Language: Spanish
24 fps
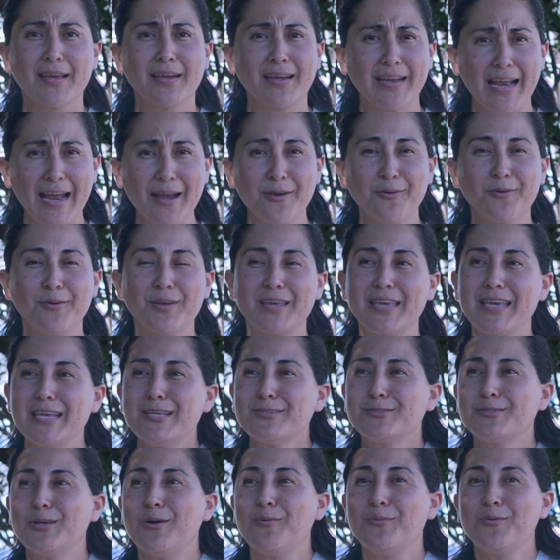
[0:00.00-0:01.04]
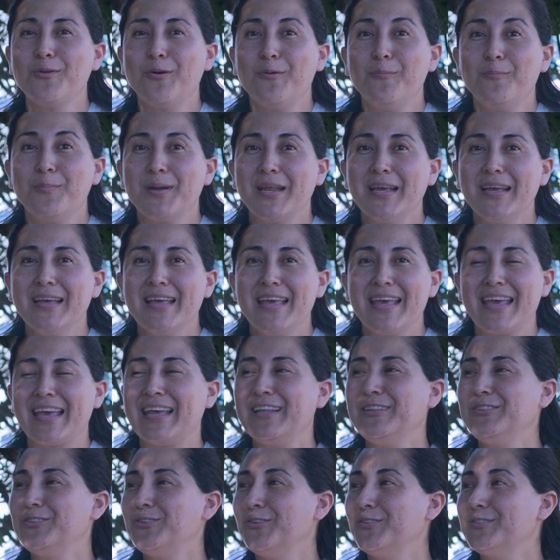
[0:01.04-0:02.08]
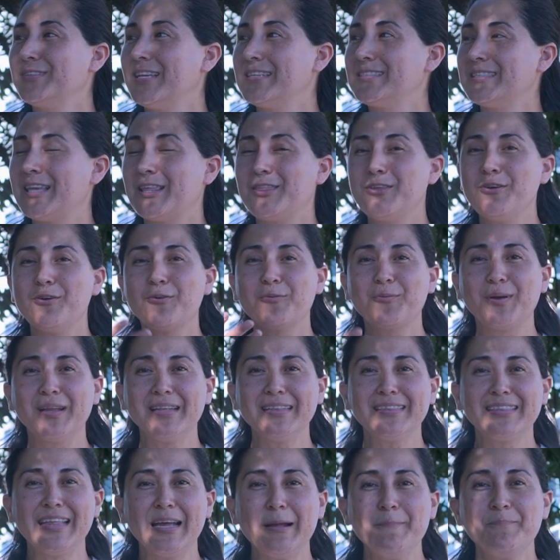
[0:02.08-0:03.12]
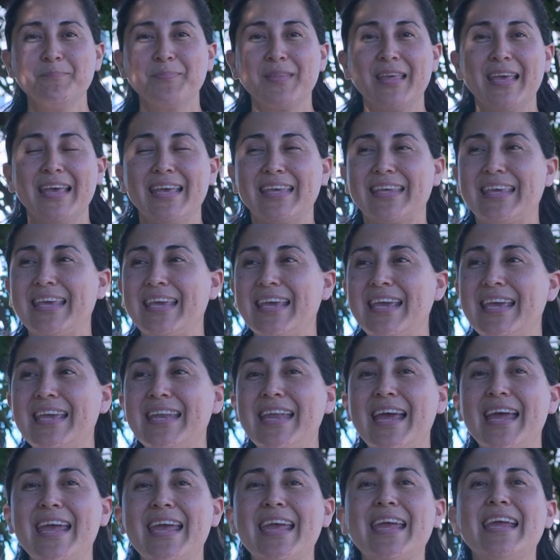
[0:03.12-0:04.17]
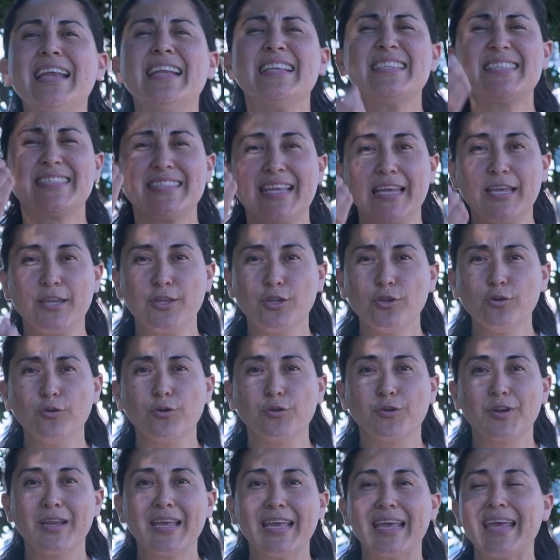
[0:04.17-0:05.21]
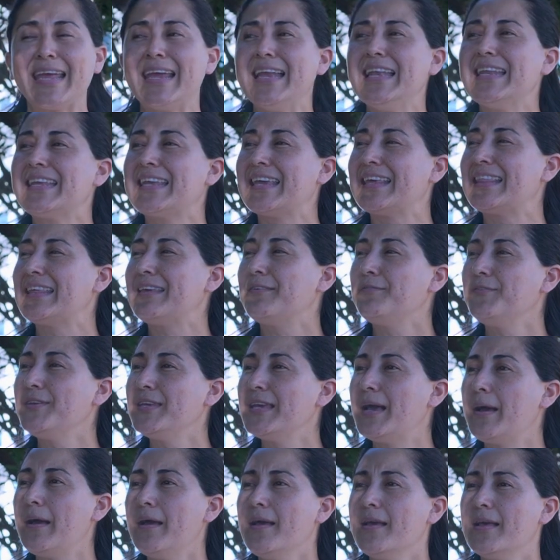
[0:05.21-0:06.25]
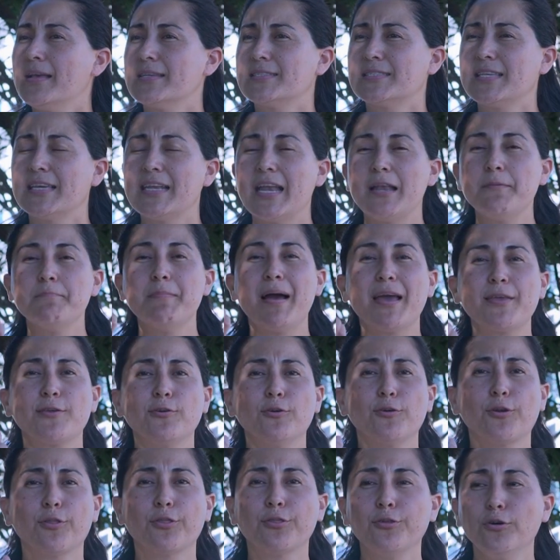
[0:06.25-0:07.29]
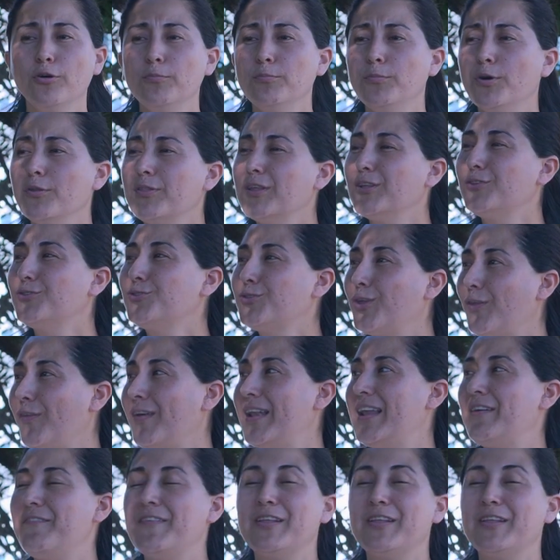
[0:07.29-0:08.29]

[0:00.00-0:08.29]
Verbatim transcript: Claro, hizo a un hombre en donde se dio cuenta que era el Señor, el que debía ser el mayordomo de todas las